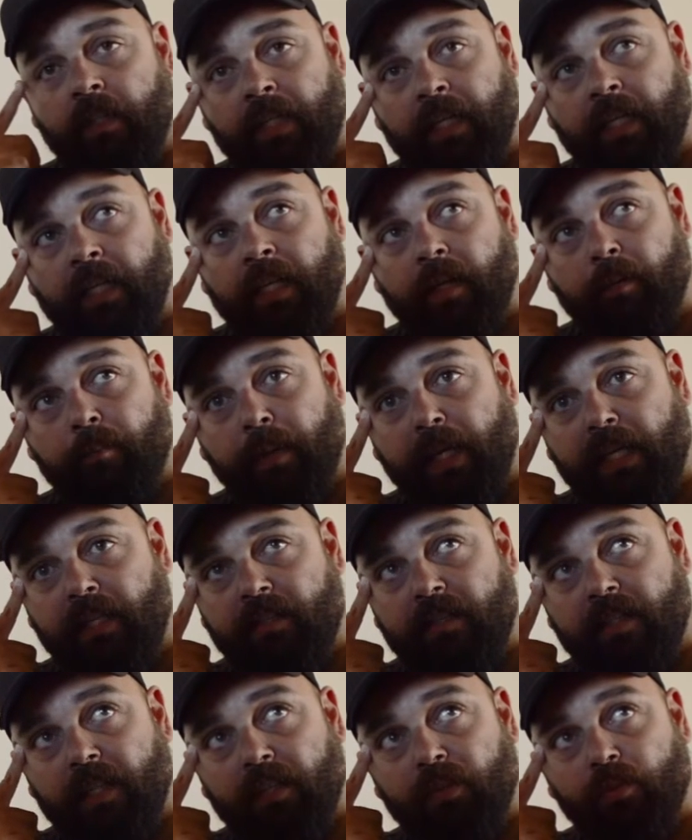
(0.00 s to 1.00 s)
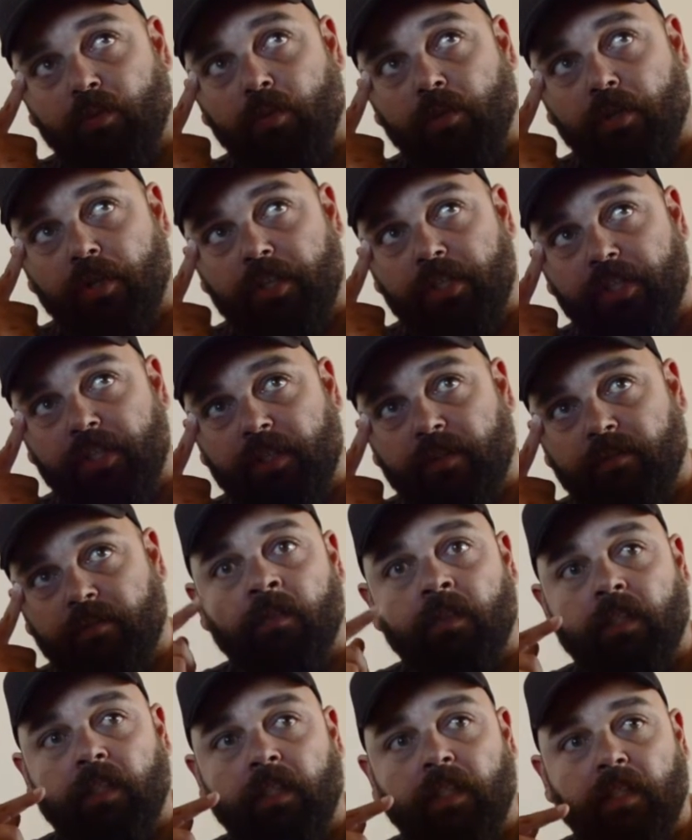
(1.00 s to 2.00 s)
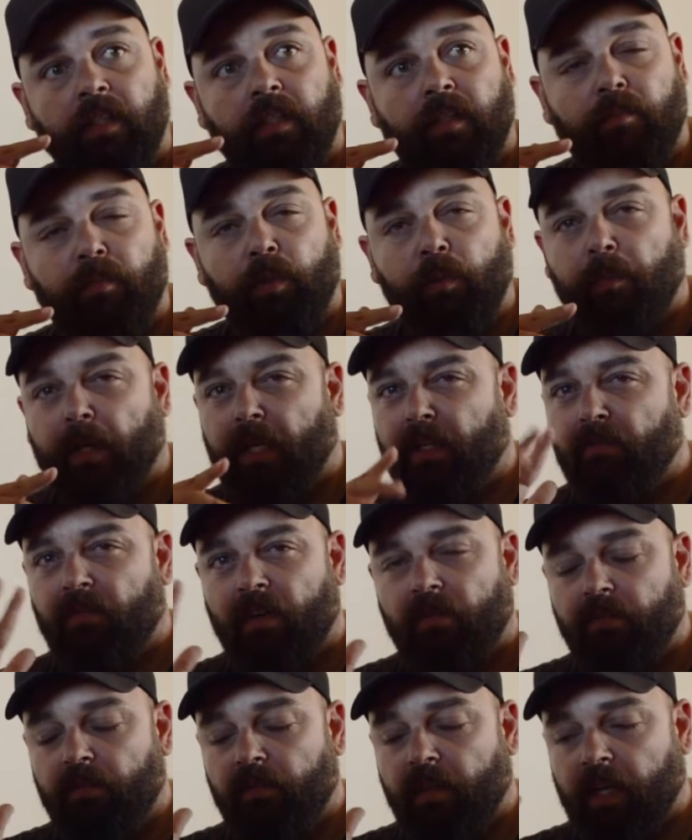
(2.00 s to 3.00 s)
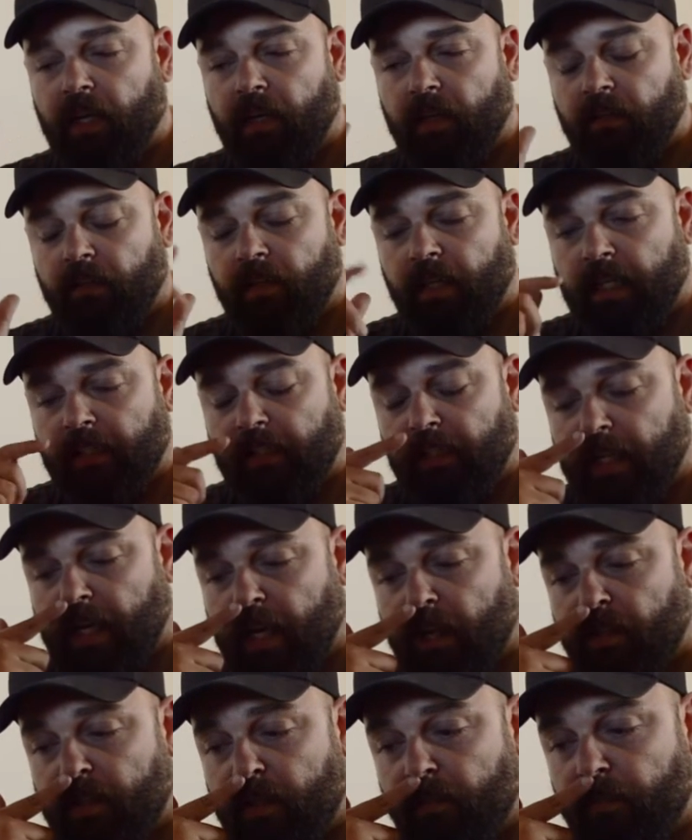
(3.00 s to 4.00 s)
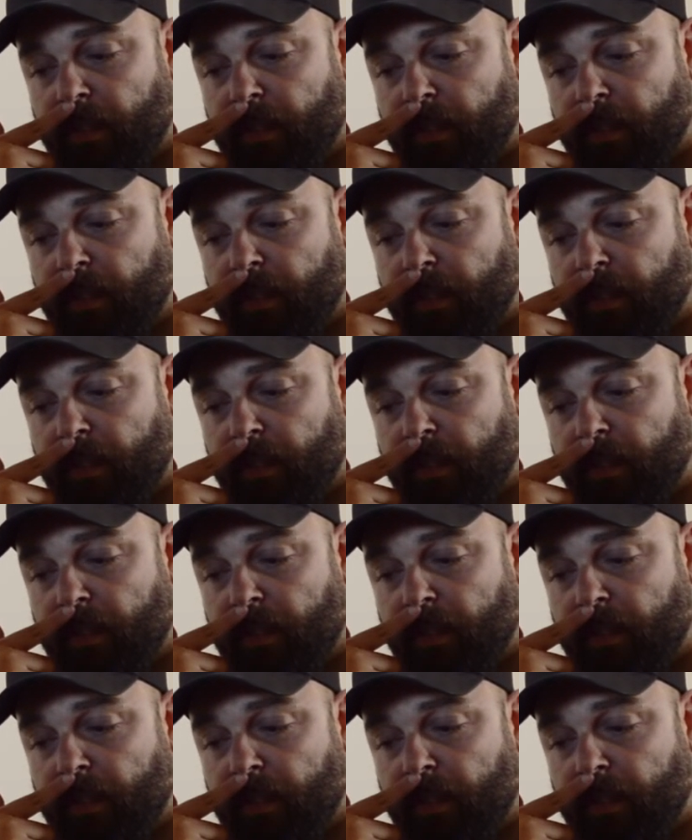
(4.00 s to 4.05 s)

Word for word: É, pensando hoje, é, meu pai nunca foi um cara ligado em carro assim.